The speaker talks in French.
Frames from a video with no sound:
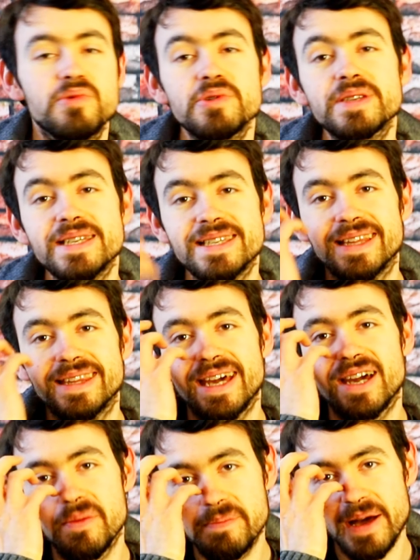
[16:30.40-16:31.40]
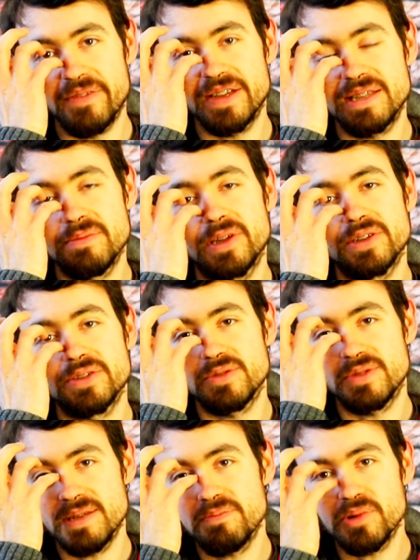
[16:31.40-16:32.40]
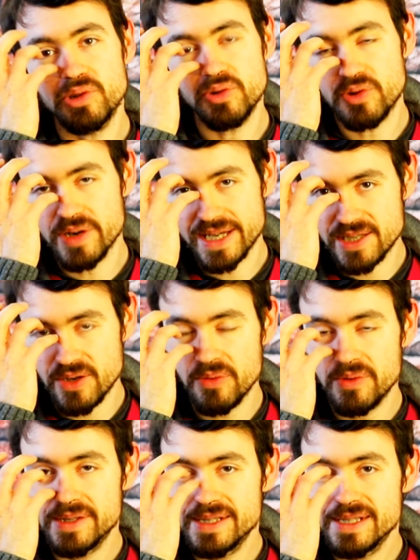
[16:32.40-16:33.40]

plus, il s'intègre parfaitement dans ce type de collection.